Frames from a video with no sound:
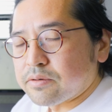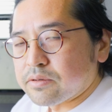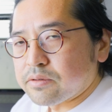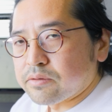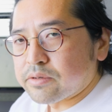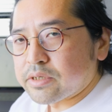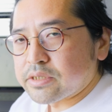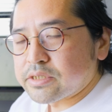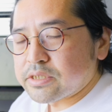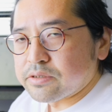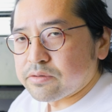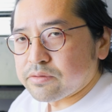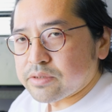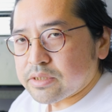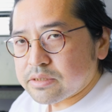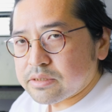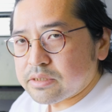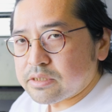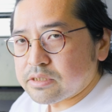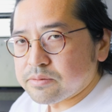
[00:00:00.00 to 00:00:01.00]
フォトレシオ
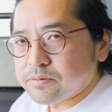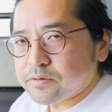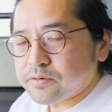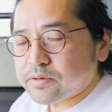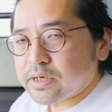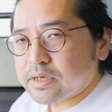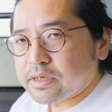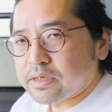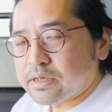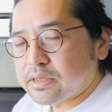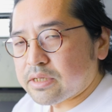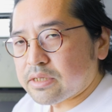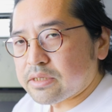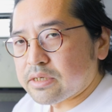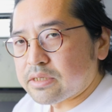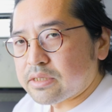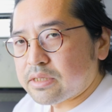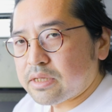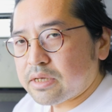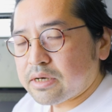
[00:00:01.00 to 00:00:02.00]
です。いつもご覧いただ
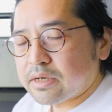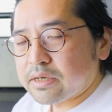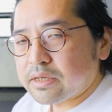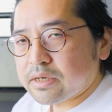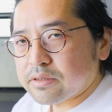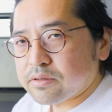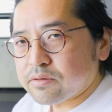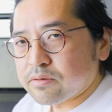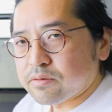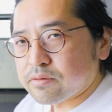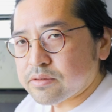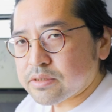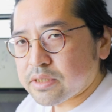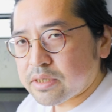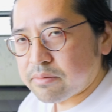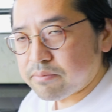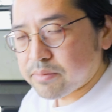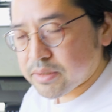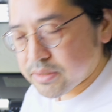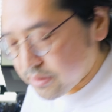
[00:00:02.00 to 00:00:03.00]
いてありがとうござ
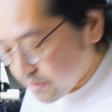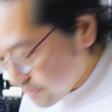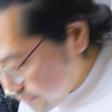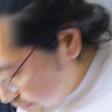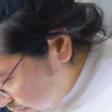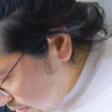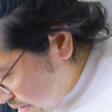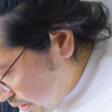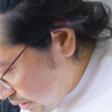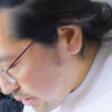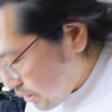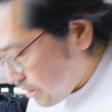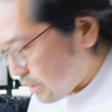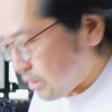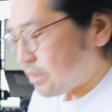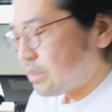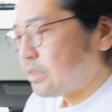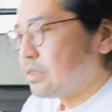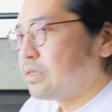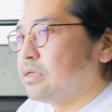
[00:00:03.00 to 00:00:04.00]
います。
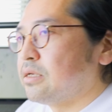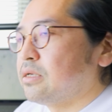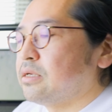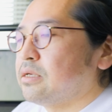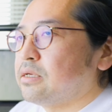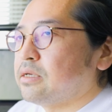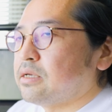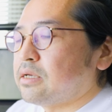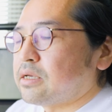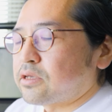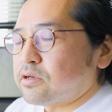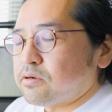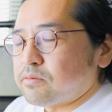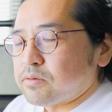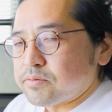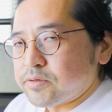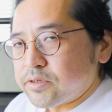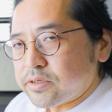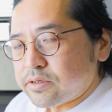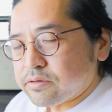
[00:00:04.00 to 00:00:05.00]
えー、今
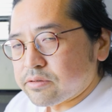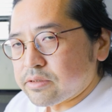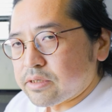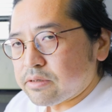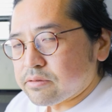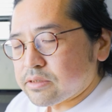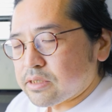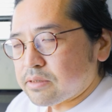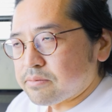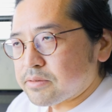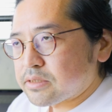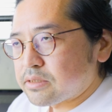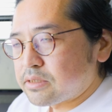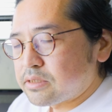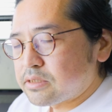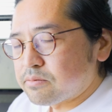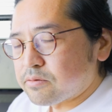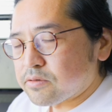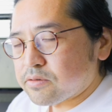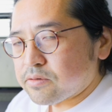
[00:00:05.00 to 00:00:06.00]
日も Vlog でございます。い
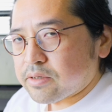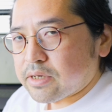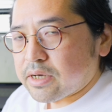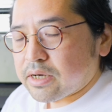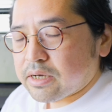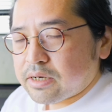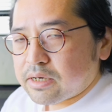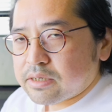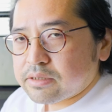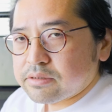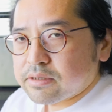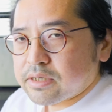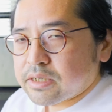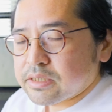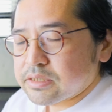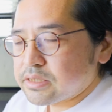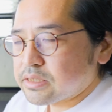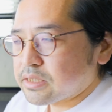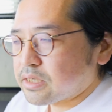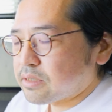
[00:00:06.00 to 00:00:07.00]
つもと画角が
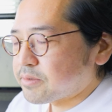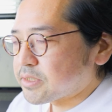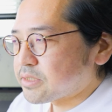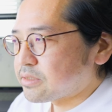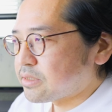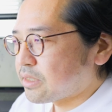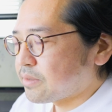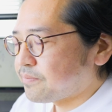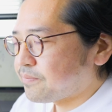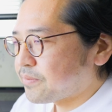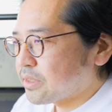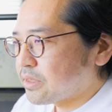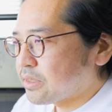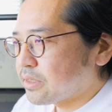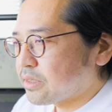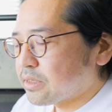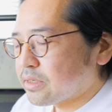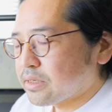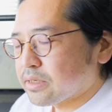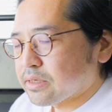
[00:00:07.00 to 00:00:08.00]
違いますね、
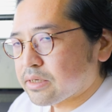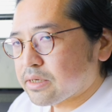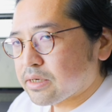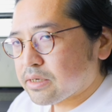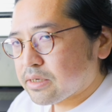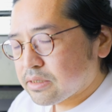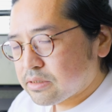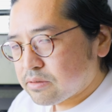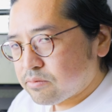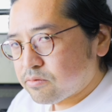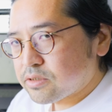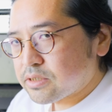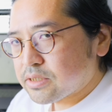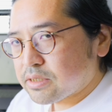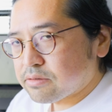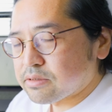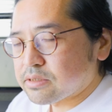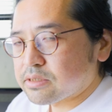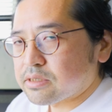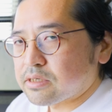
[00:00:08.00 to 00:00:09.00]
えー、画角も違
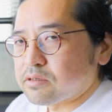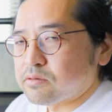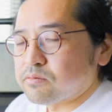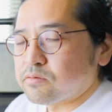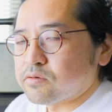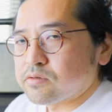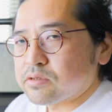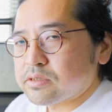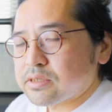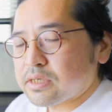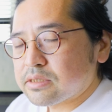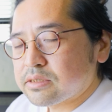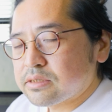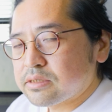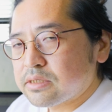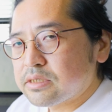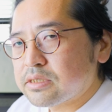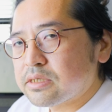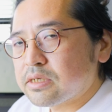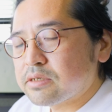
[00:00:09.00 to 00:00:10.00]
うんですけれども、撮
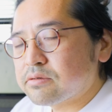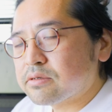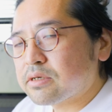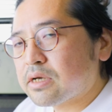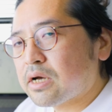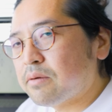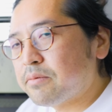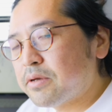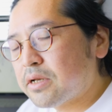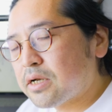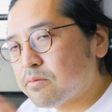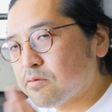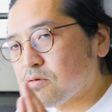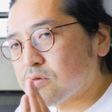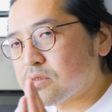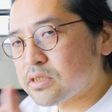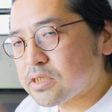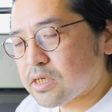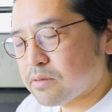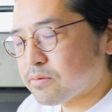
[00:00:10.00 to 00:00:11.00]
影しているカメラ
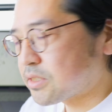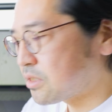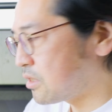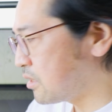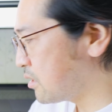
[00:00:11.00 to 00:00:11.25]
も違います。